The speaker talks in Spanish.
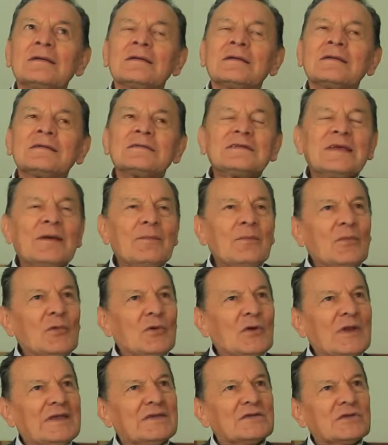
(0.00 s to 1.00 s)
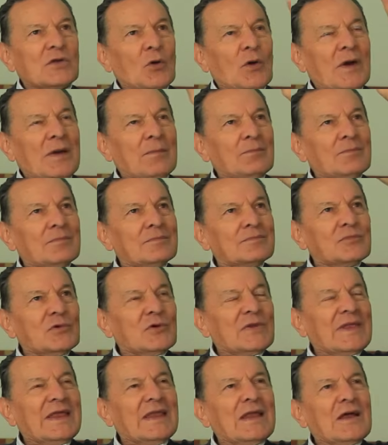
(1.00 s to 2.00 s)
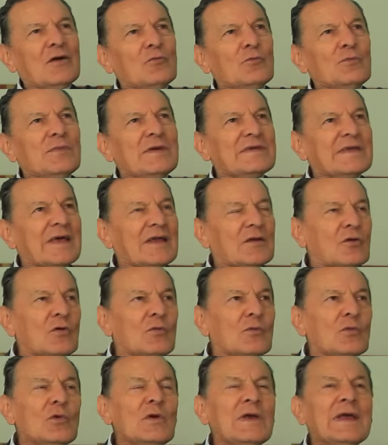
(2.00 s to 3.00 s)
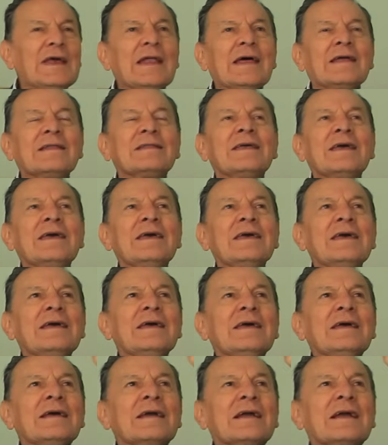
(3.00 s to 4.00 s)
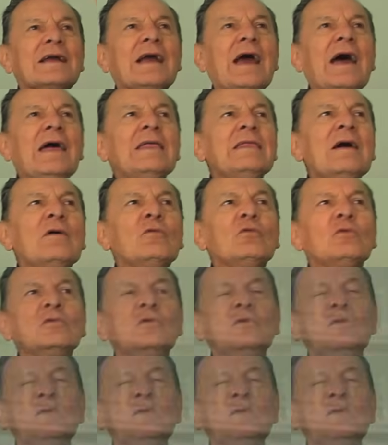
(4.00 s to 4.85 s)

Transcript: se molestó en poner en un pizarrón muy grande cada uno